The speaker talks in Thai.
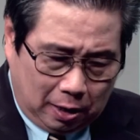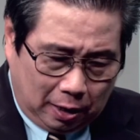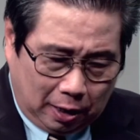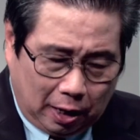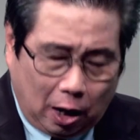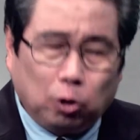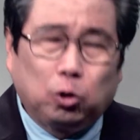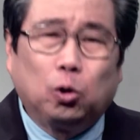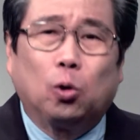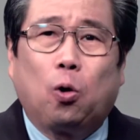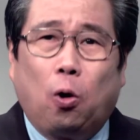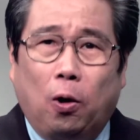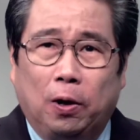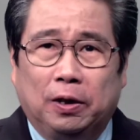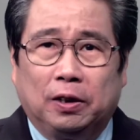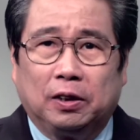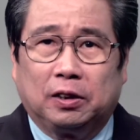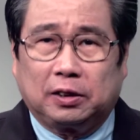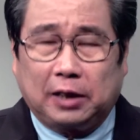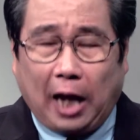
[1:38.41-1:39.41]
เราทุกคน
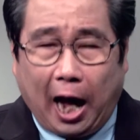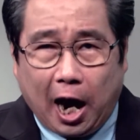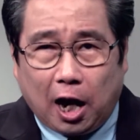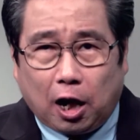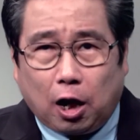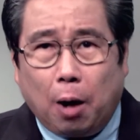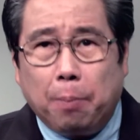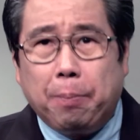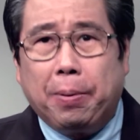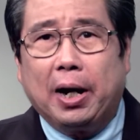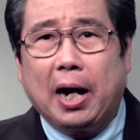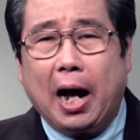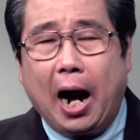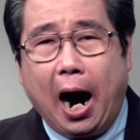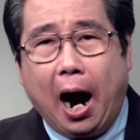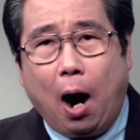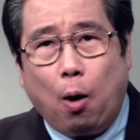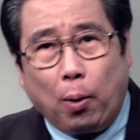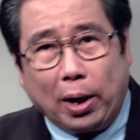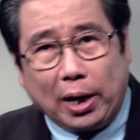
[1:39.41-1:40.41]
ต่างก็เป็น
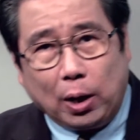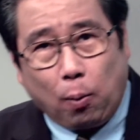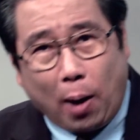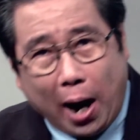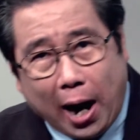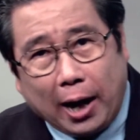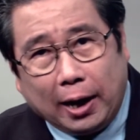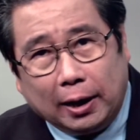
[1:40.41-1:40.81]
อวัยวะ